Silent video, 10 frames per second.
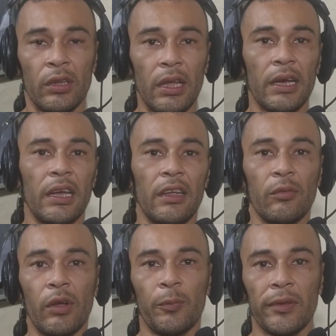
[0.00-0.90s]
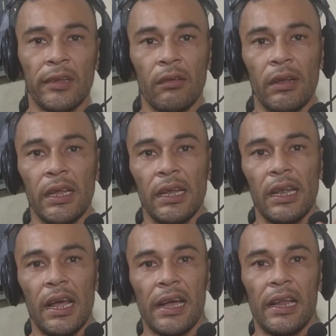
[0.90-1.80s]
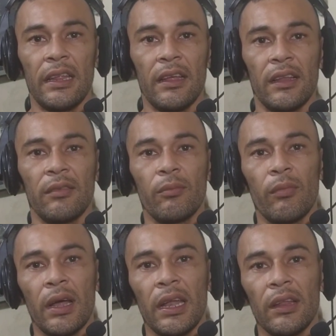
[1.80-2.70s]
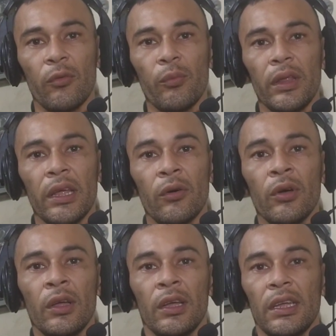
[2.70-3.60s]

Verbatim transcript: ya que es más pasable la calidad mala de un video